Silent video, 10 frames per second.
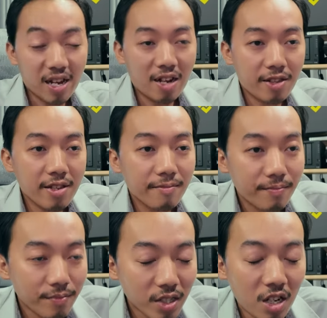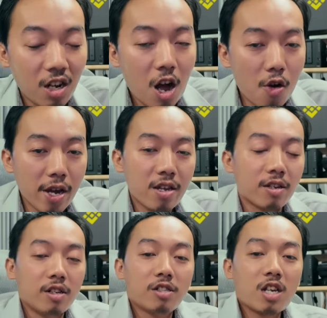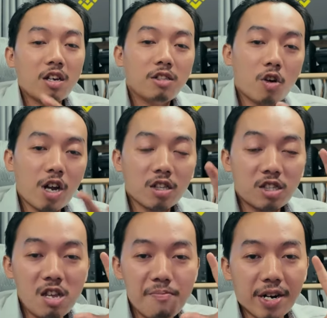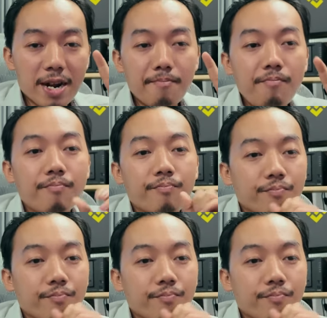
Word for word: là hai tích ok chân cho đó ti bram